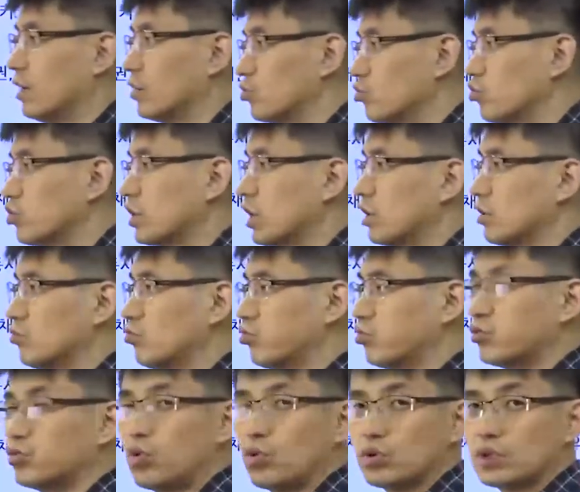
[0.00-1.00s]
투자하는
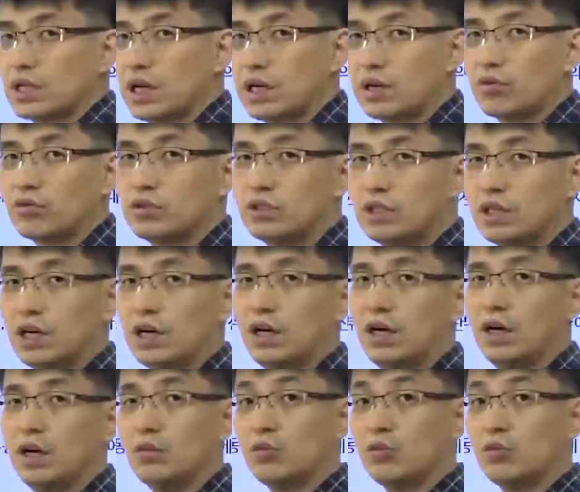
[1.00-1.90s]
부동산이나